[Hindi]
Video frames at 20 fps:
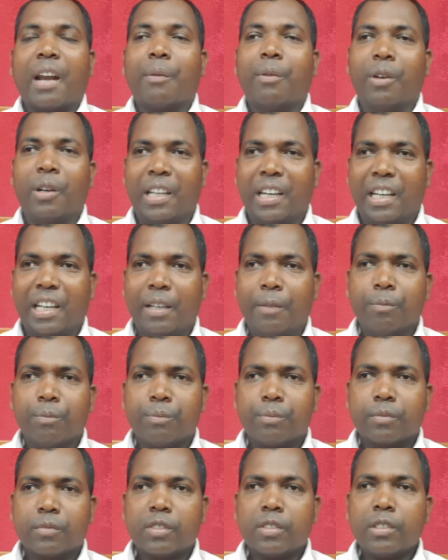गर्व होएला
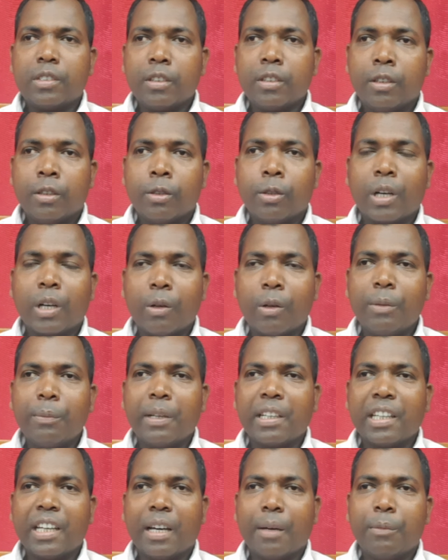तो रौरे
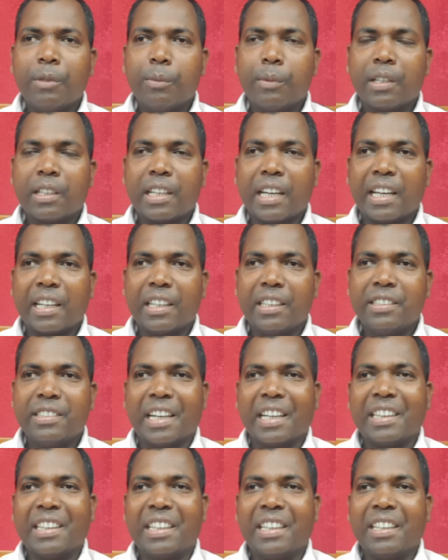मन के हमनी मन कहे लेन
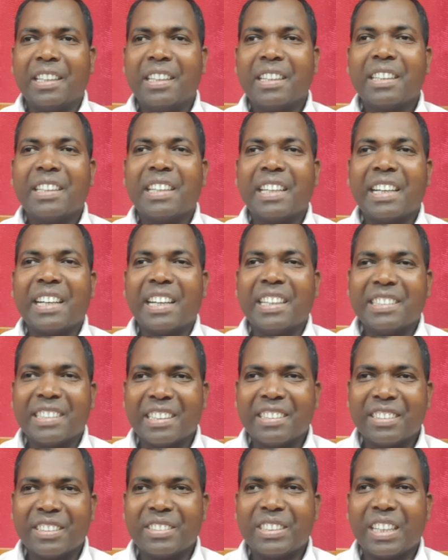चाहती कि
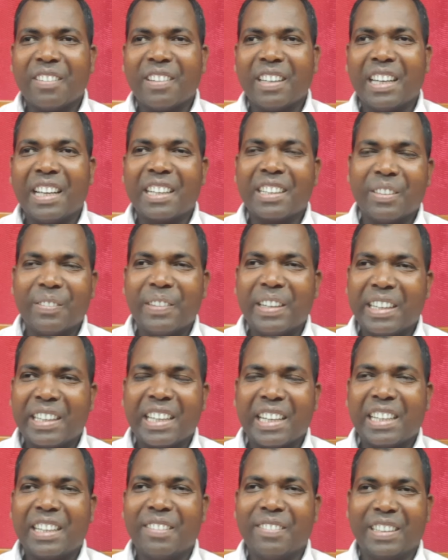कैसन सोचा वाला कमेंट
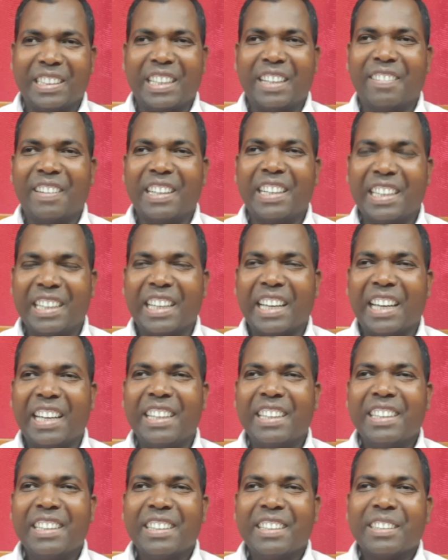करके बतावा ठीक है
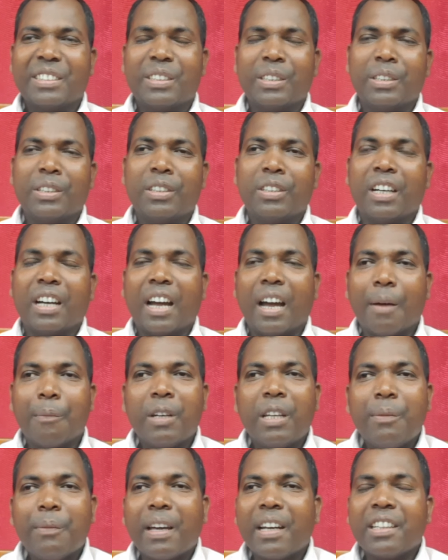तो
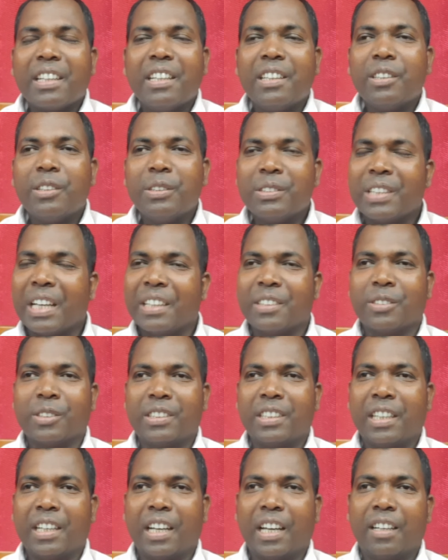हमनी मन किंतु ऐसा
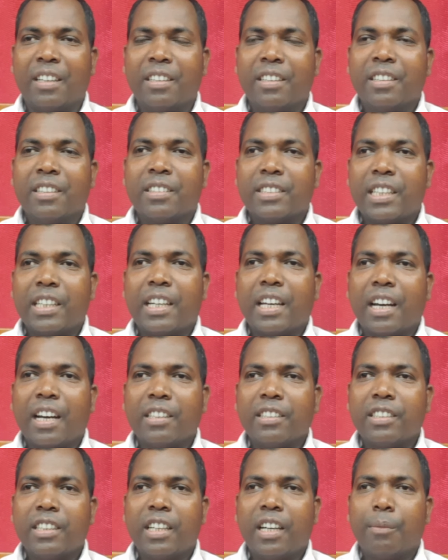ला से
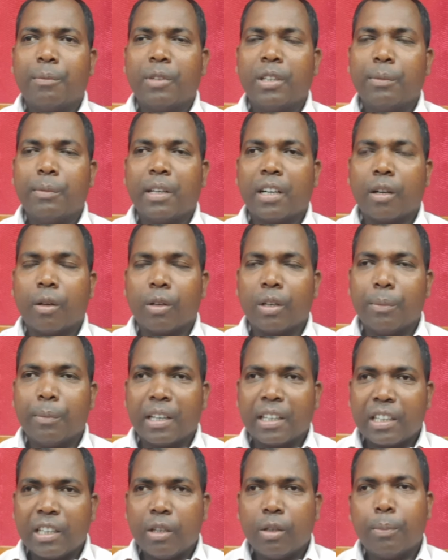कारण से हमनी मन रौरे
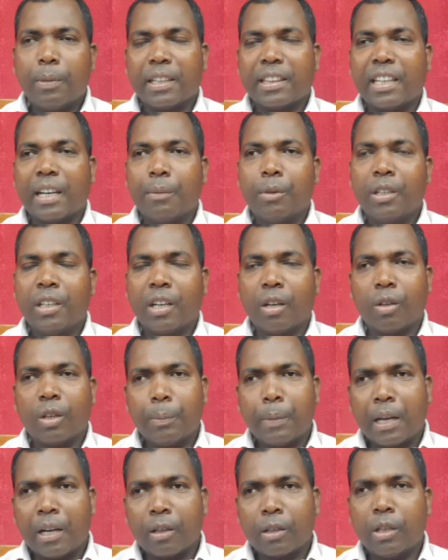मन के बताबो
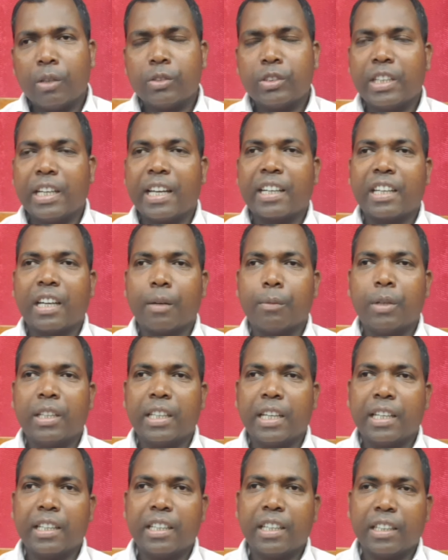रौरे मन के शेयर करब
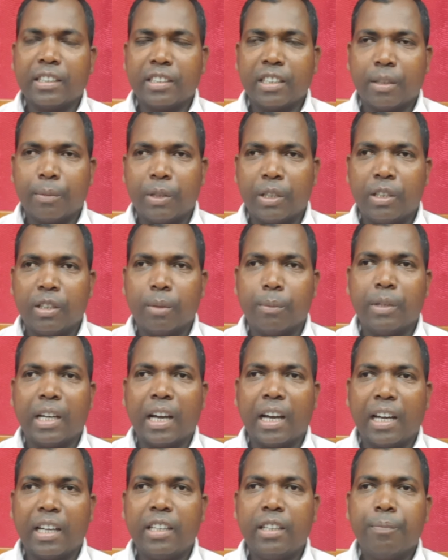कह कि आज के वीडियो में
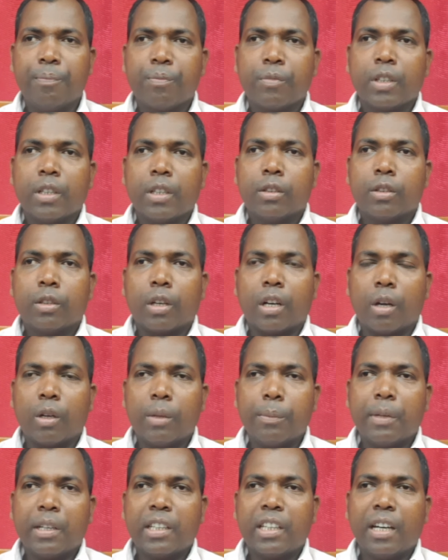आही तो
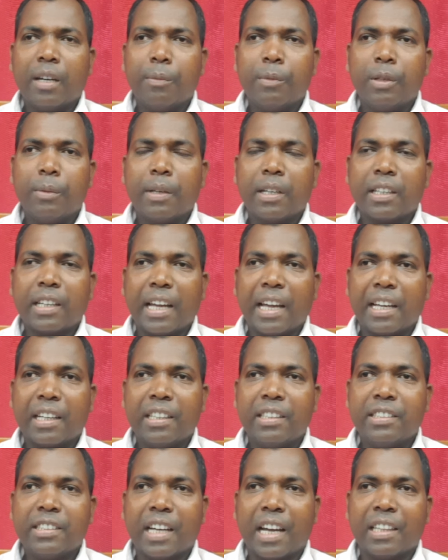रौरे मन के हमनी मन कहे
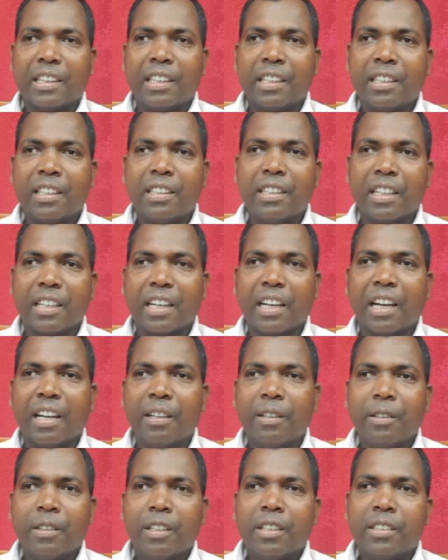लेन चाहती कि देखा
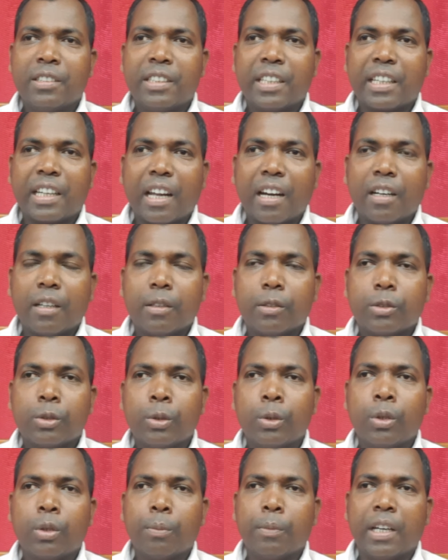जेकर
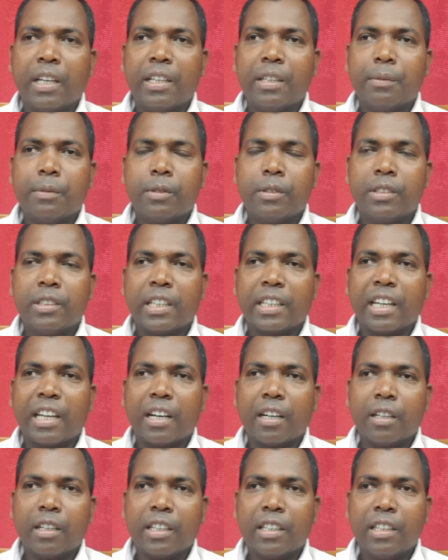सुर में
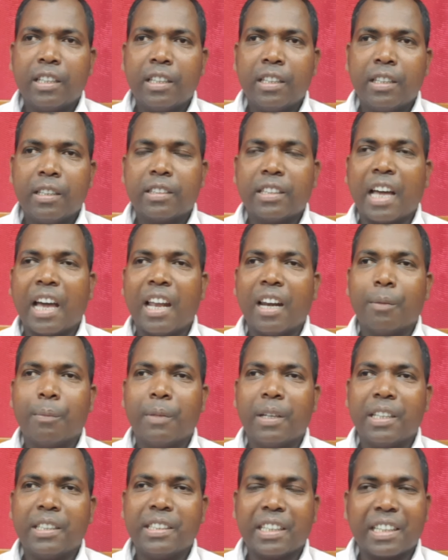जेकर कि ताल
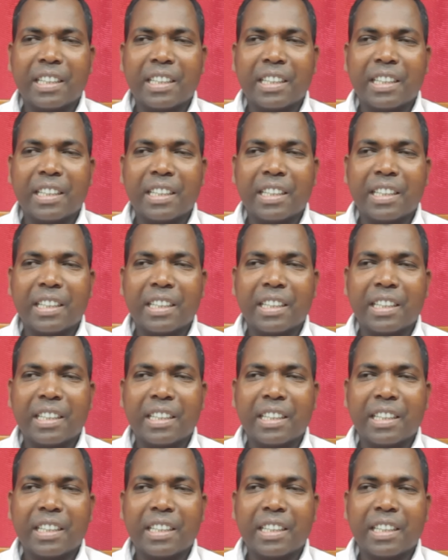में